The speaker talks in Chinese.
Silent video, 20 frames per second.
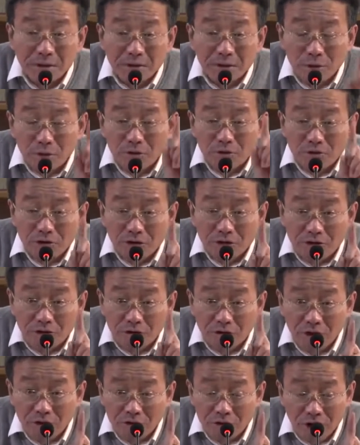于是，一个
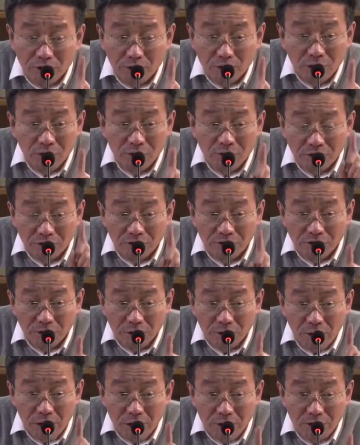企业家对于自己的
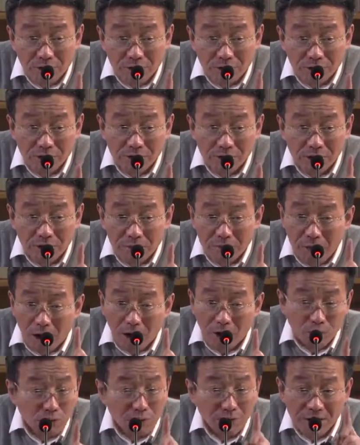员工就有一个
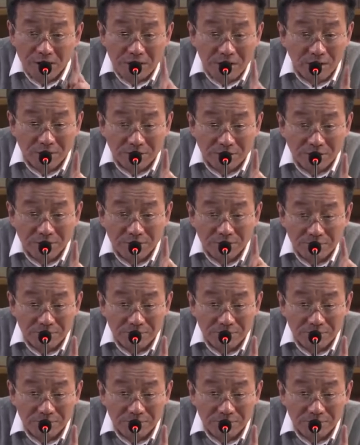矛盾的要求：